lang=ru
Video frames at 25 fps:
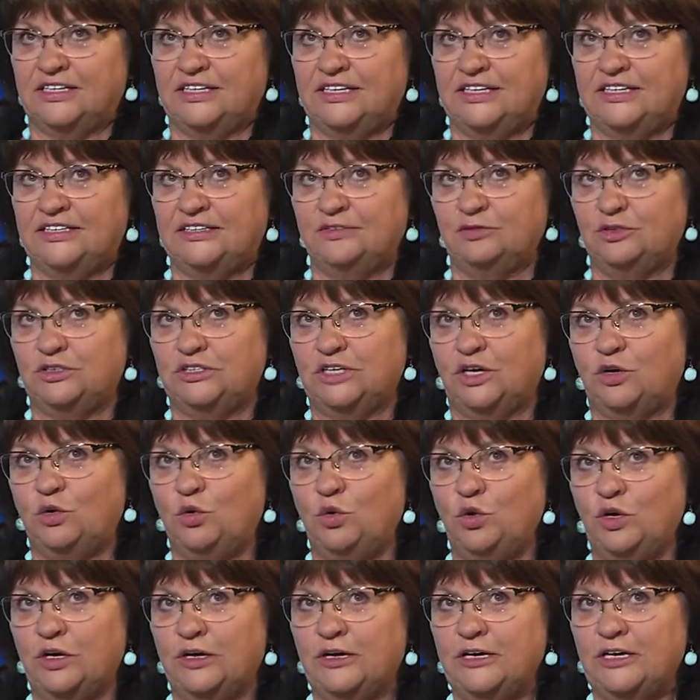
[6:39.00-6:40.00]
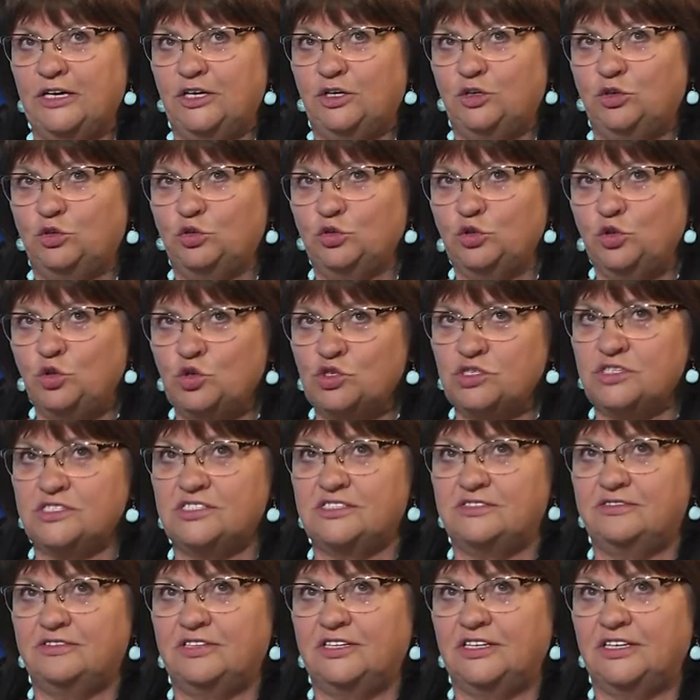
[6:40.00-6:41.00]
– это вот такое
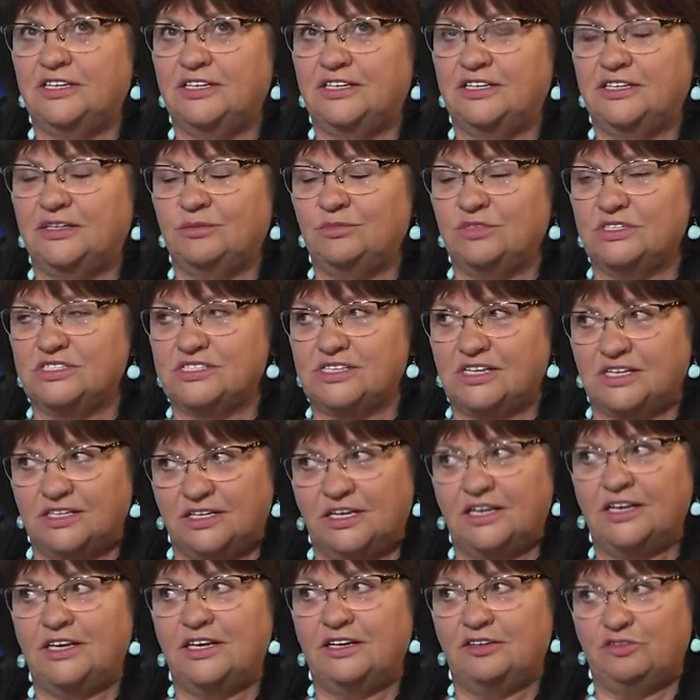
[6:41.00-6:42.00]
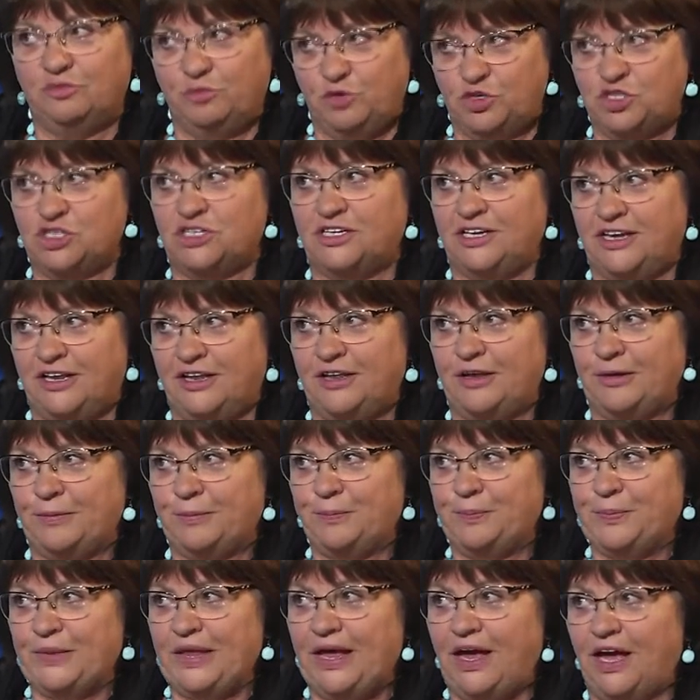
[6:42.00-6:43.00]
художественно-эмоциональное впечатление.
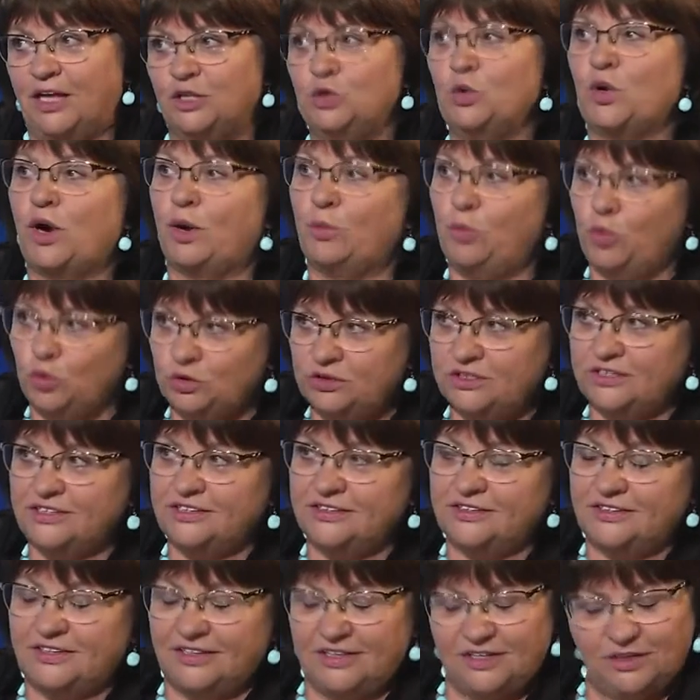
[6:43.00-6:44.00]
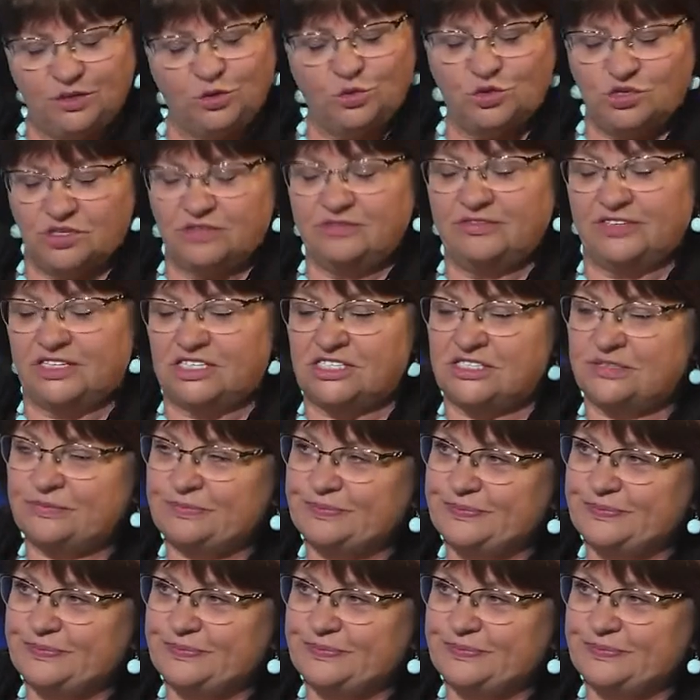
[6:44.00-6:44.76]
Оно работает, и это очень важно.